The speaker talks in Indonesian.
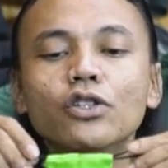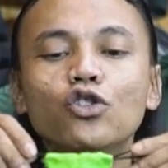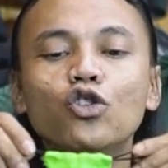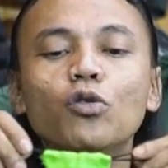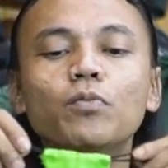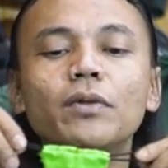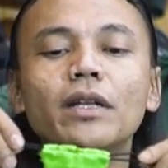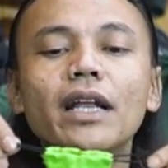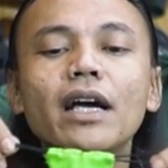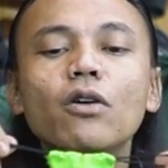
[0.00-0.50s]

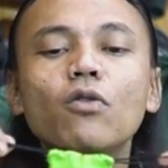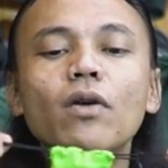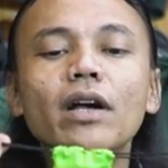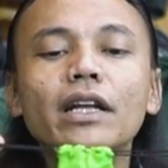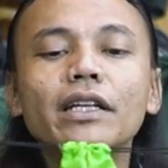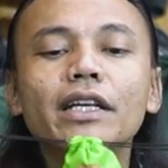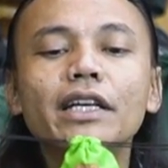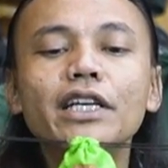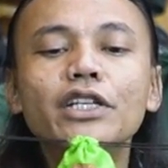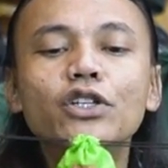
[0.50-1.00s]
cukup terang
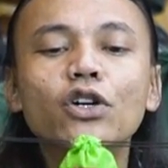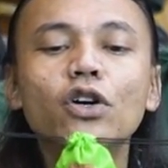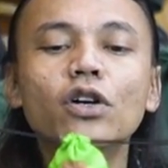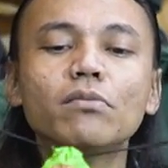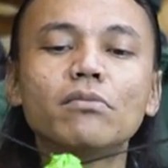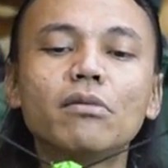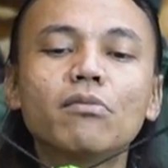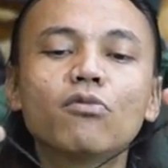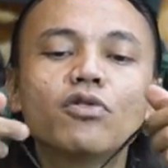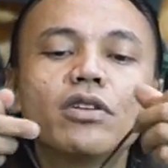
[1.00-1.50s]
warnanya
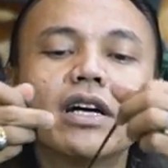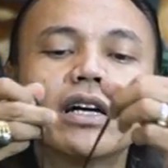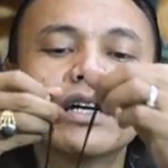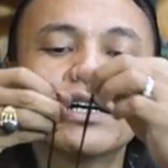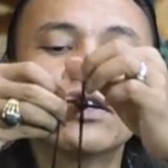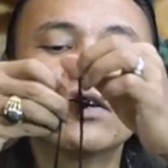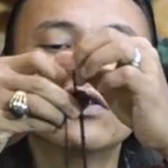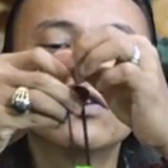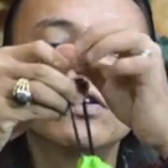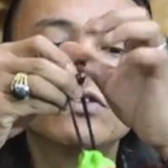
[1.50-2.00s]
hijau
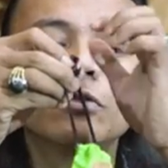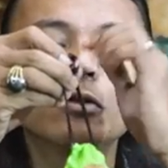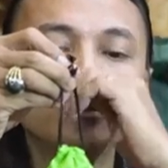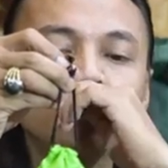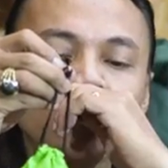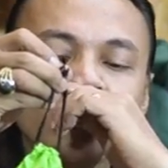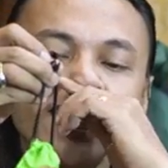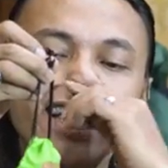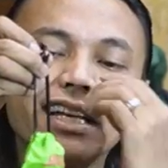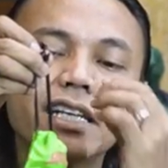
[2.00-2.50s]
memudahkan lo
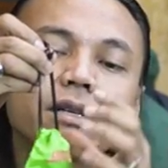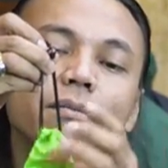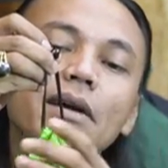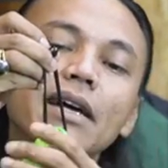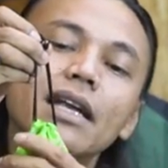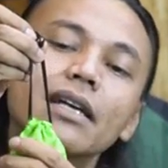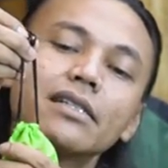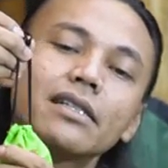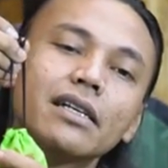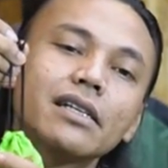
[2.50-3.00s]
untuk nyari
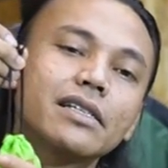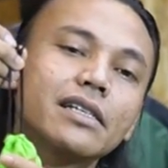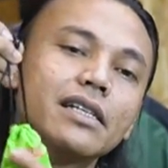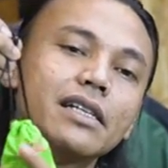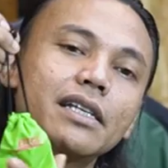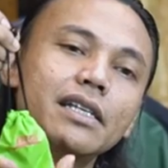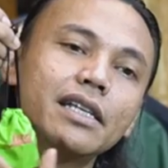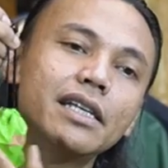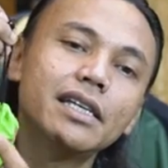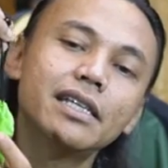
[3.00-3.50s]
barang
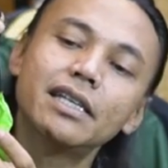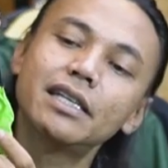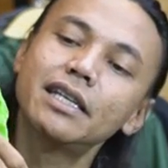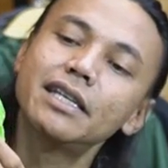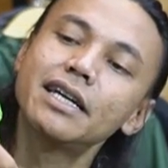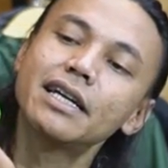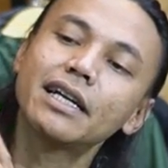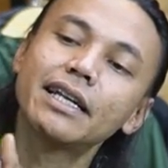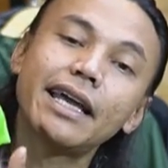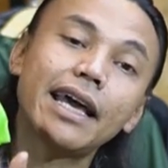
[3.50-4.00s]
sekecil ini jadi
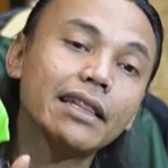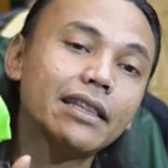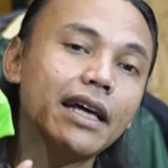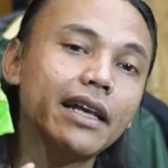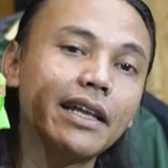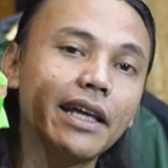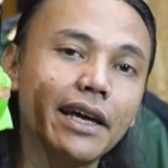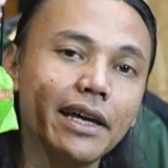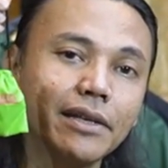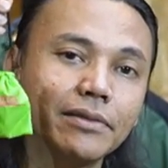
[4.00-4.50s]
dia
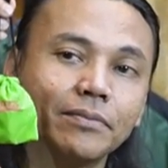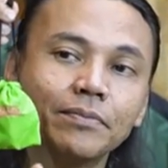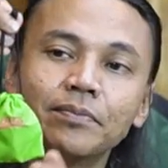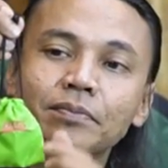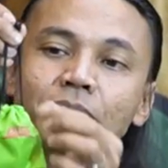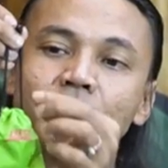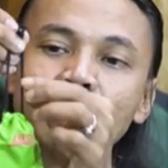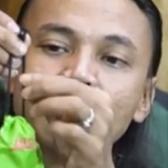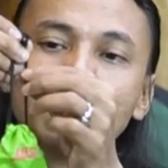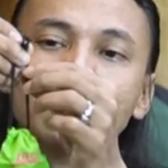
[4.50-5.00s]
kelihatan ya
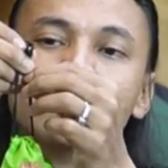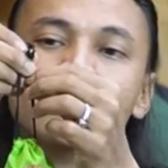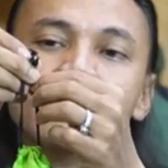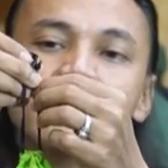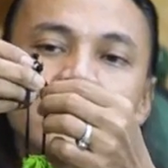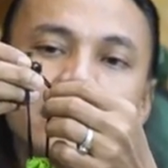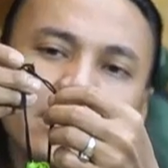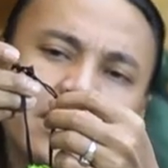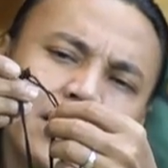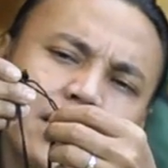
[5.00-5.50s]

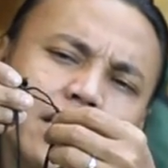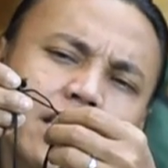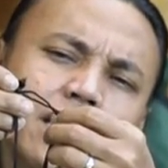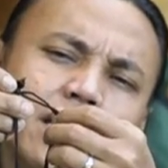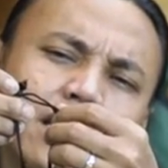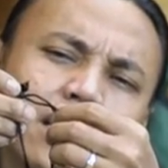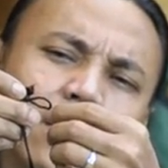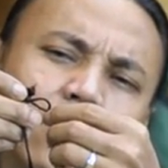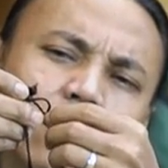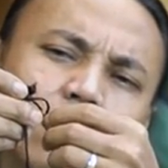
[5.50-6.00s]

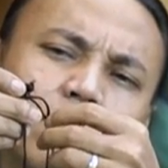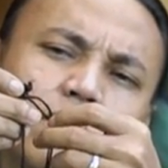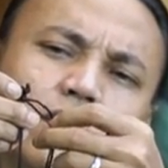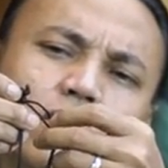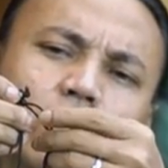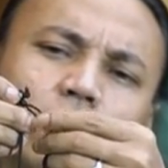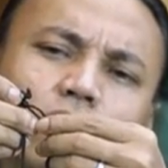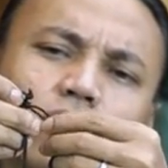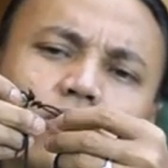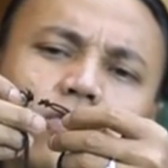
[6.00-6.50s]
jadi kalau
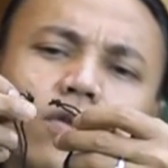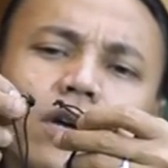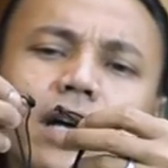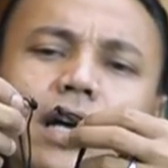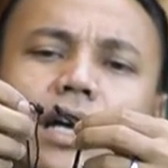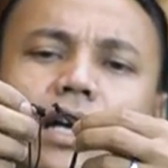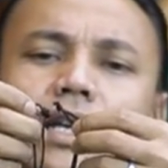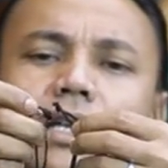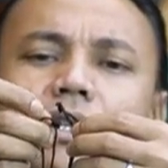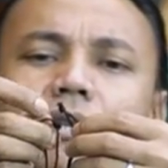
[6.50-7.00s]
menurut
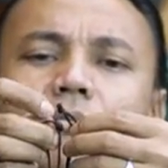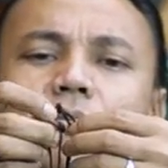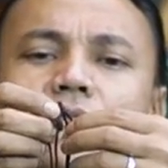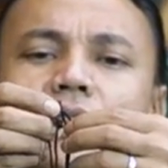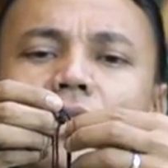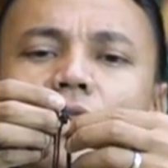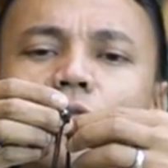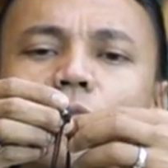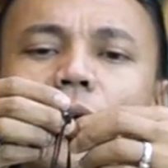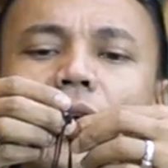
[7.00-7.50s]
gua ini
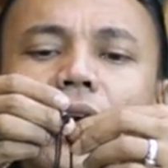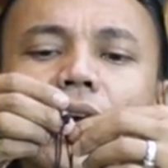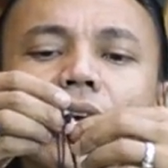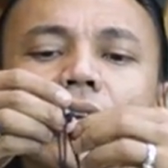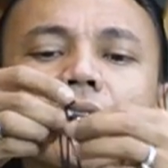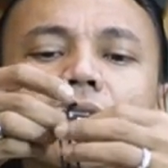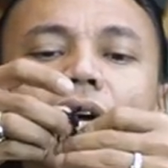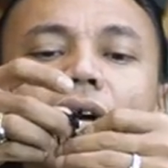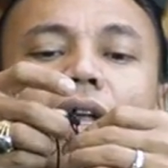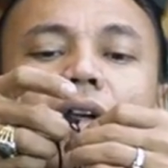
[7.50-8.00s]
bisa lu
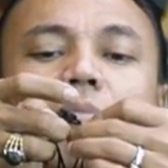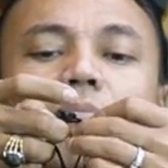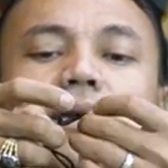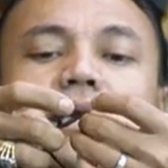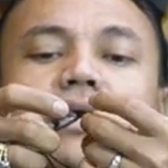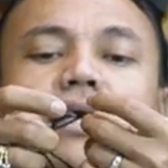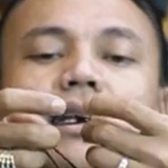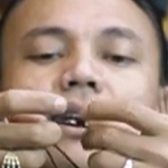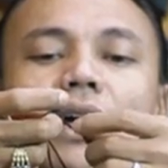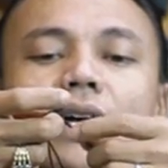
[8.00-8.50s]
pakein
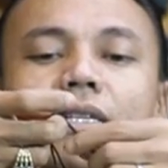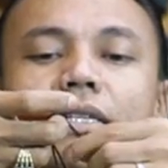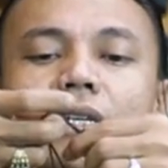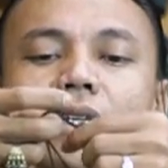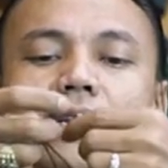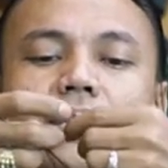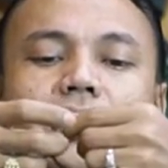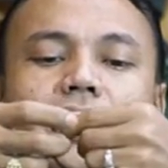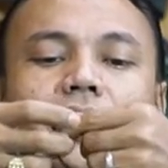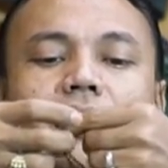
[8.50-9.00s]
karabiner
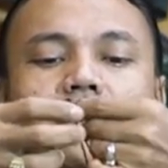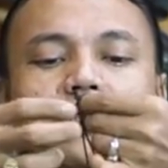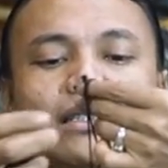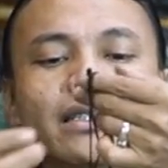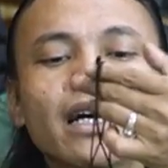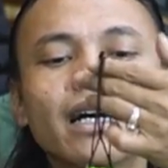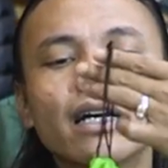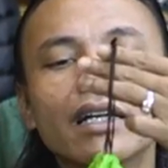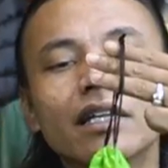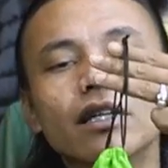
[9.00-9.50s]
aja nih gengs.
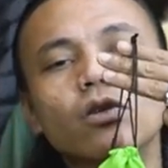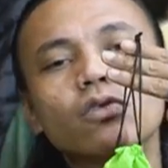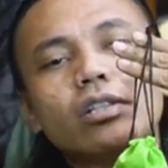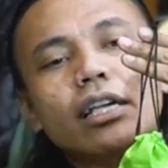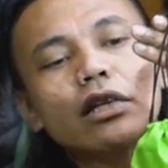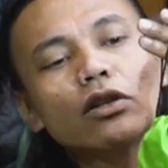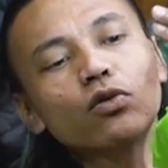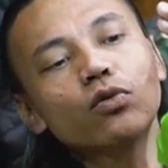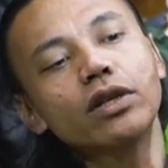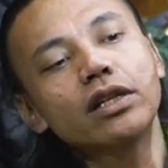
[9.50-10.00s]
Jangan lo
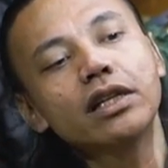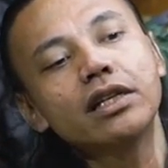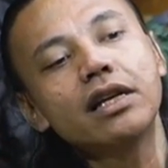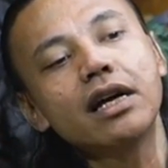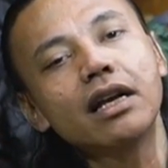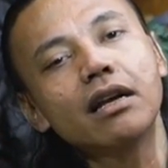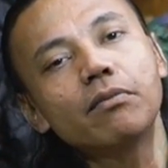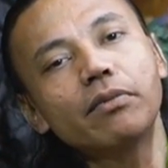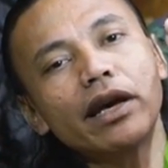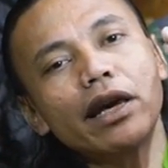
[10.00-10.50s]
satuin di
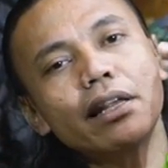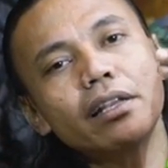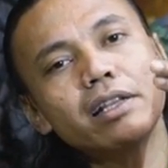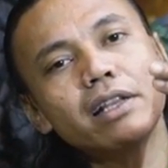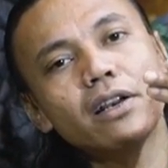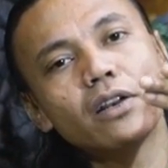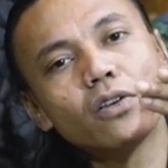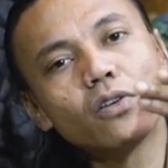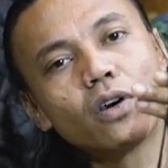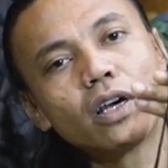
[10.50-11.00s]
dalam
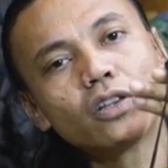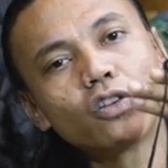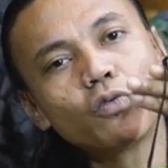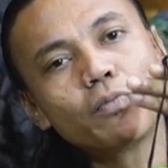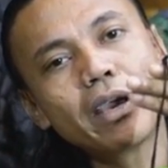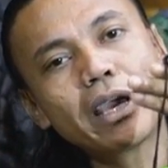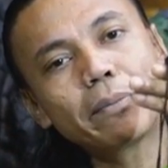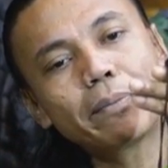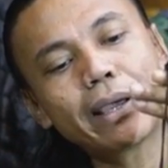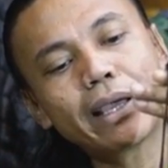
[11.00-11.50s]
carrier lo atau
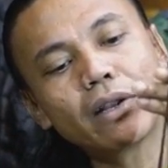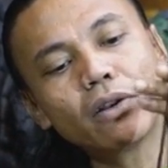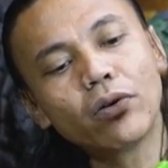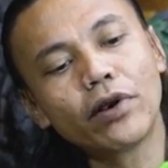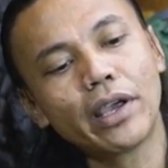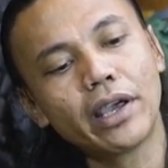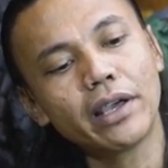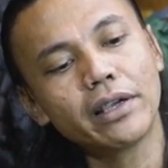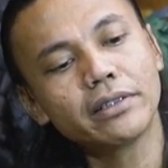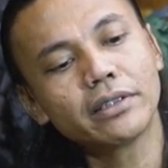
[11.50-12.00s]
backpack lo
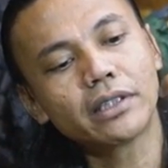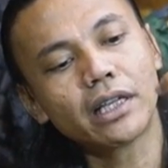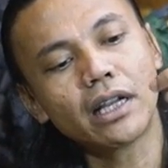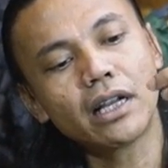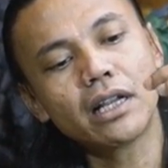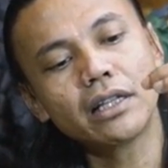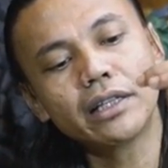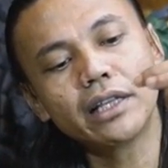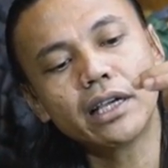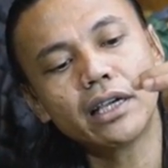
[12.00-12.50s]
ya,
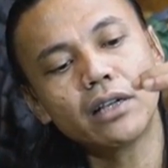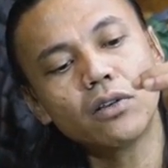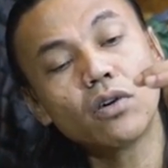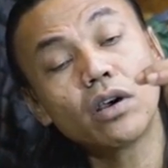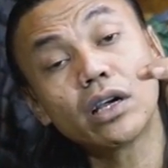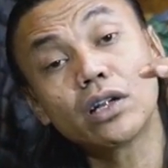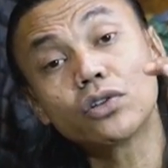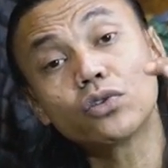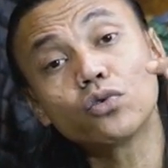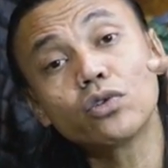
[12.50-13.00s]
karena nanti akan
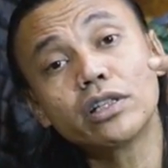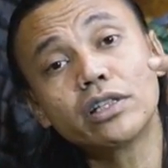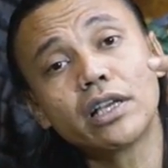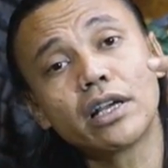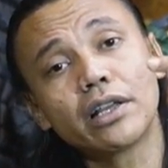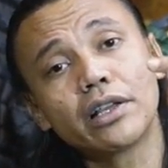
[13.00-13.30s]
lo akan sulit